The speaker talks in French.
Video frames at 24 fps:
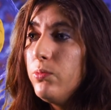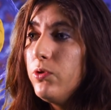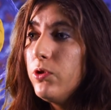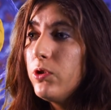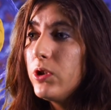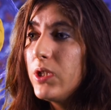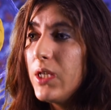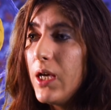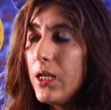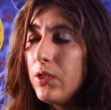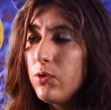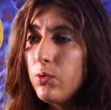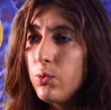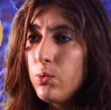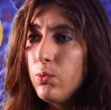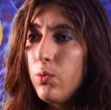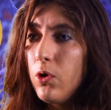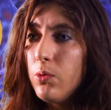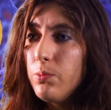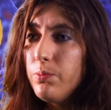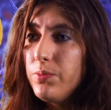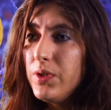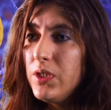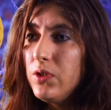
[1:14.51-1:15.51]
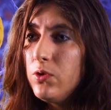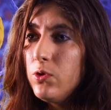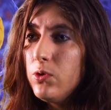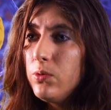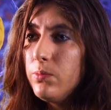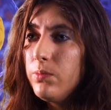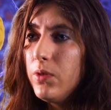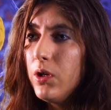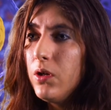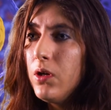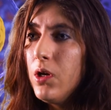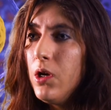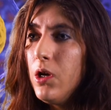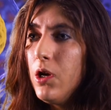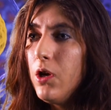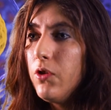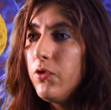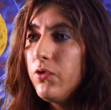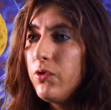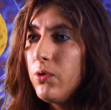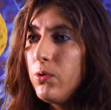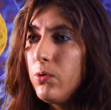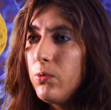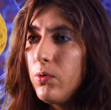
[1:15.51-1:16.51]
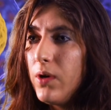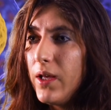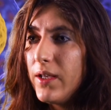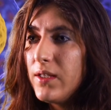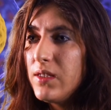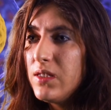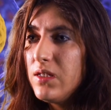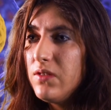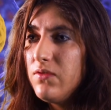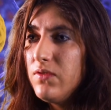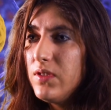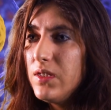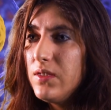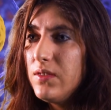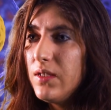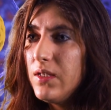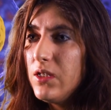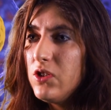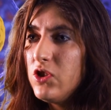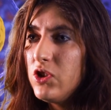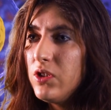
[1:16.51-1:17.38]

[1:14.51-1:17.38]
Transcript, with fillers: de quatre ou en binôme selon l'activité.